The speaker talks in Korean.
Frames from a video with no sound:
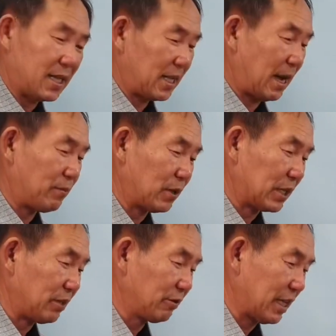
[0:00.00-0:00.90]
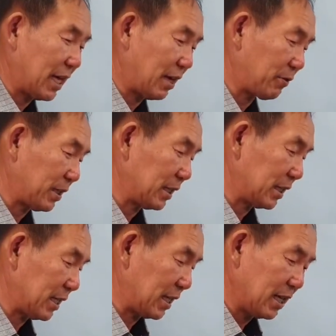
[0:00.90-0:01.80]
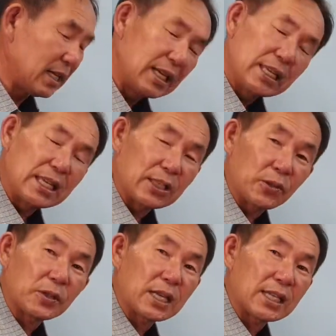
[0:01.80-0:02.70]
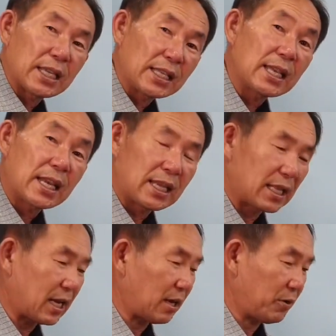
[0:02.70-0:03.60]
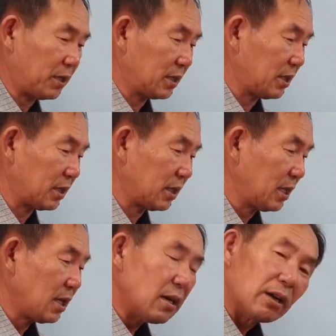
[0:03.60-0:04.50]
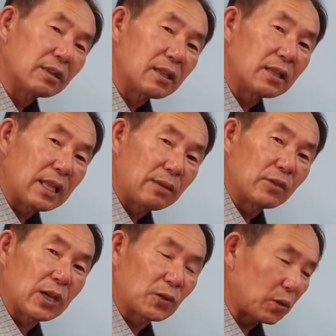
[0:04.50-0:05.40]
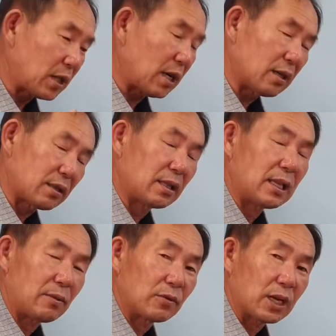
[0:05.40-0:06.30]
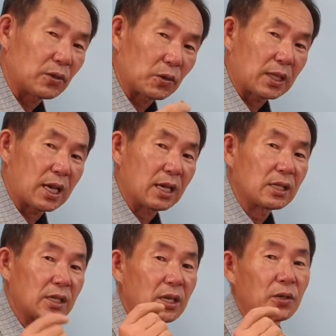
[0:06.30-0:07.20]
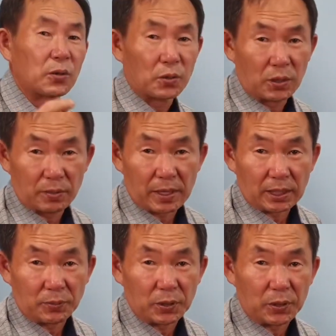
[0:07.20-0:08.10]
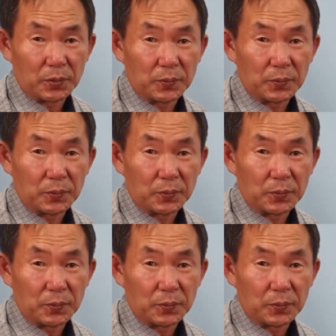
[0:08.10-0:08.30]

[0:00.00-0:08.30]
나무를 키운다라고 하는 것이 이 소재를 생산한다라고 하는 것 어떤 나무가 좋다 어떤 나무가 좋다 현혹되지 마십시오.